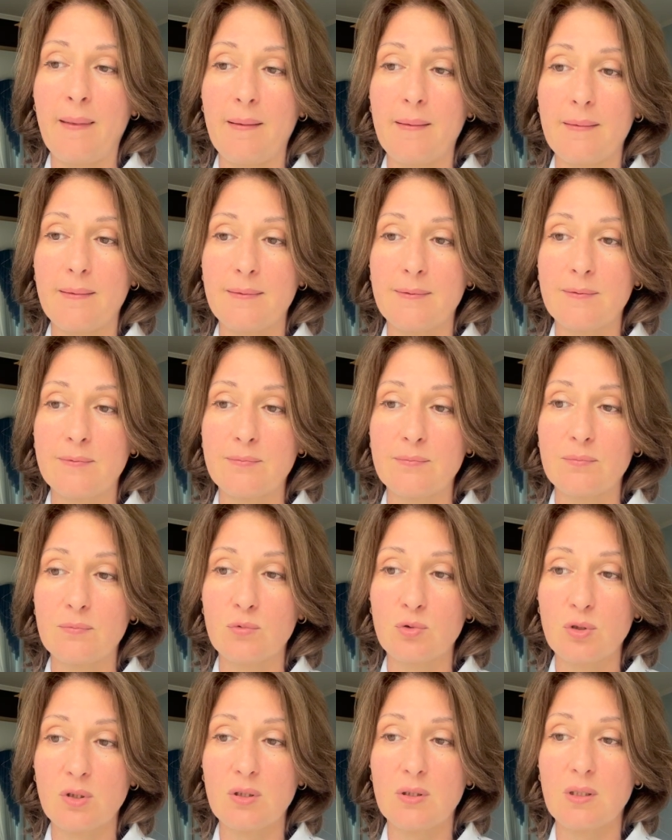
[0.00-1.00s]
э,
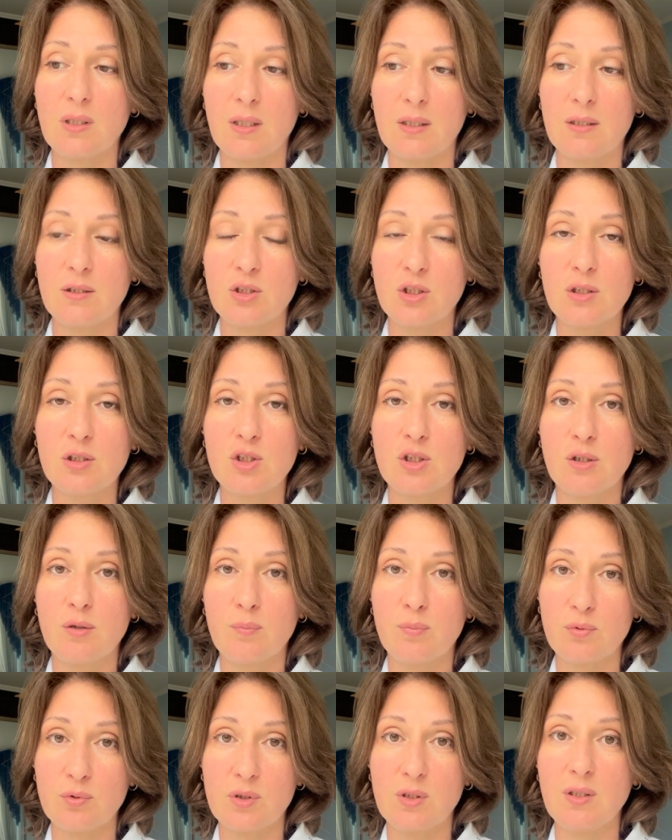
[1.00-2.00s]
уже так желчный
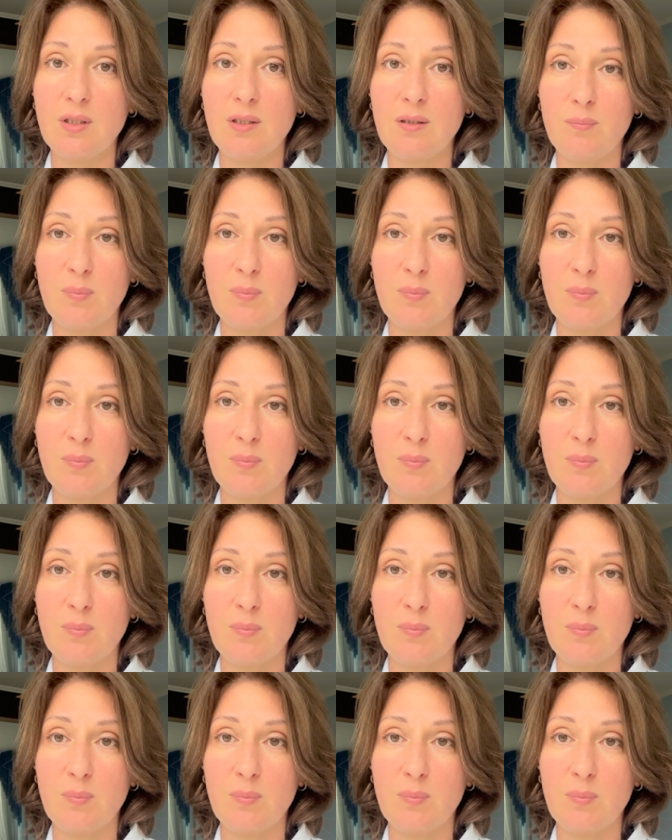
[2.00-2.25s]
пузырь,